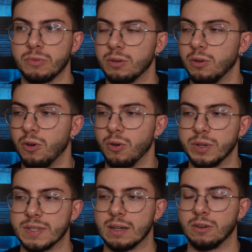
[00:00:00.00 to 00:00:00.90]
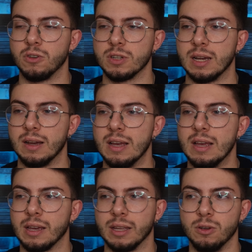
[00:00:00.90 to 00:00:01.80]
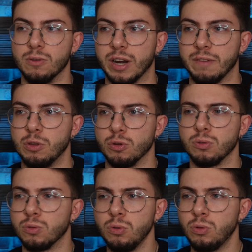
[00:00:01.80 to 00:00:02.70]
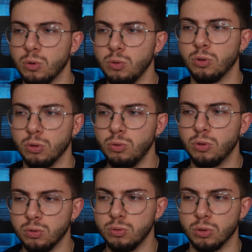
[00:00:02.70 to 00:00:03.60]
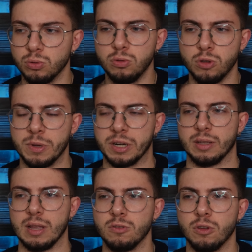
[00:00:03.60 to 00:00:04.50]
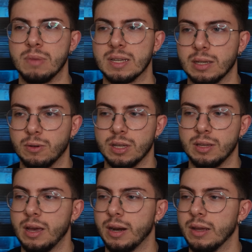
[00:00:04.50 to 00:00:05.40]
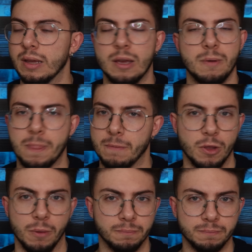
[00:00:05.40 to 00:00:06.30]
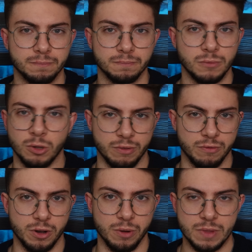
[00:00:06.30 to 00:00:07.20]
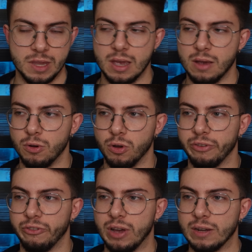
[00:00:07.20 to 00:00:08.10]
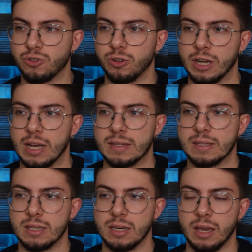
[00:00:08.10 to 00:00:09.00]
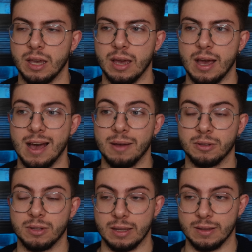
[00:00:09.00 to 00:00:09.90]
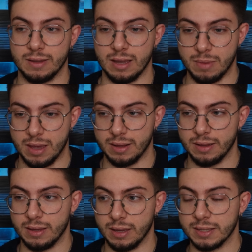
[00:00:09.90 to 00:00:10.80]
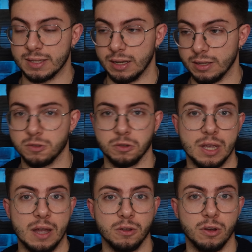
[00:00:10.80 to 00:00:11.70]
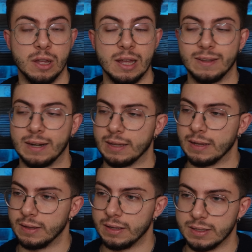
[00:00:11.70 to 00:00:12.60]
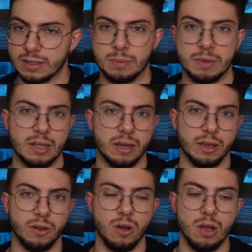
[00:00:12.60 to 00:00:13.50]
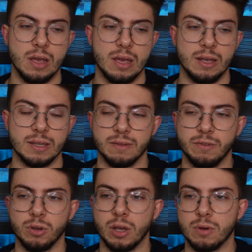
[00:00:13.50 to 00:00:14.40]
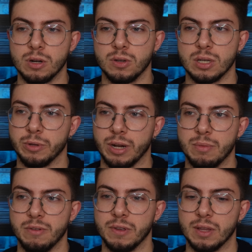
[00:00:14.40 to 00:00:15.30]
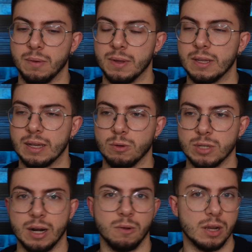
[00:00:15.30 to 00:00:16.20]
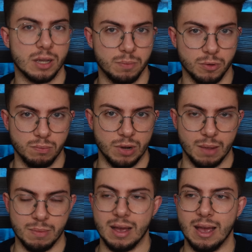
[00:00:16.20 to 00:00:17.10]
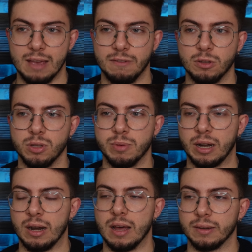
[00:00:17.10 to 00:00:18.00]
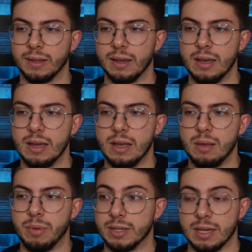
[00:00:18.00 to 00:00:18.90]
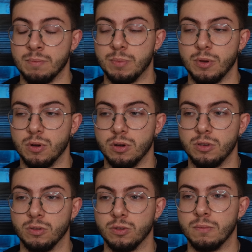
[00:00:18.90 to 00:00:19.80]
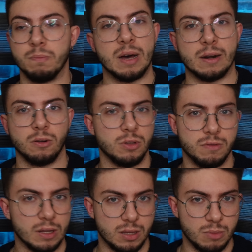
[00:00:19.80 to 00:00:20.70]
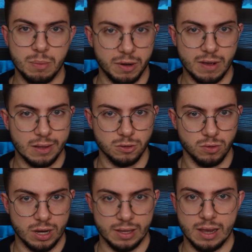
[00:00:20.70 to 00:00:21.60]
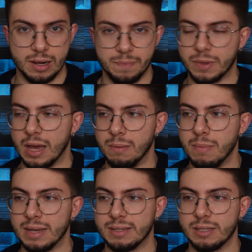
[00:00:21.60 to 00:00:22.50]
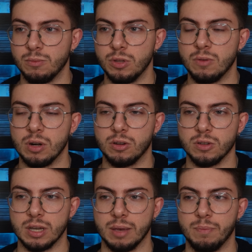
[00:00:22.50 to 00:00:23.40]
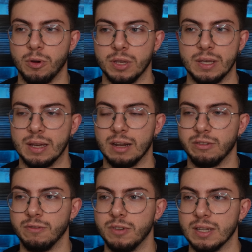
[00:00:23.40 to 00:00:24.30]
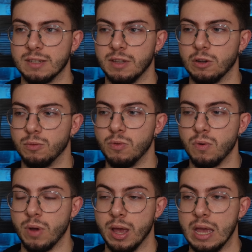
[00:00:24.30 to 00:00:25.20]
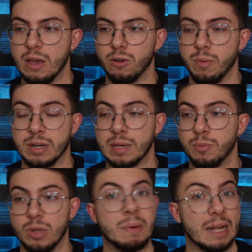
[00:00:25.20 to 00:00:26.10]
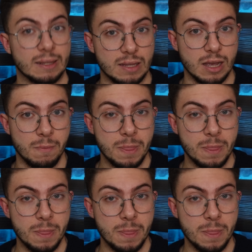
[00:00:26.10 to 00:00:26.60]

ho questa cosa che devo fare video su tutto, tutto, tutto, tutto, tutto perché tanto basta guadagnare, no, non è vero quello che faccio, ragazzi, è attentamente selezionato tra tantissime idee che ho e se vedo che qualcosa potrebbe effettivamente causare qualche problema, evito di parlarne. Per esempio, io non parlo di fatti miei privati sul canale, al massimo di qualcosa che poi alla fin fine si vede comunque, come per esempio una malattia,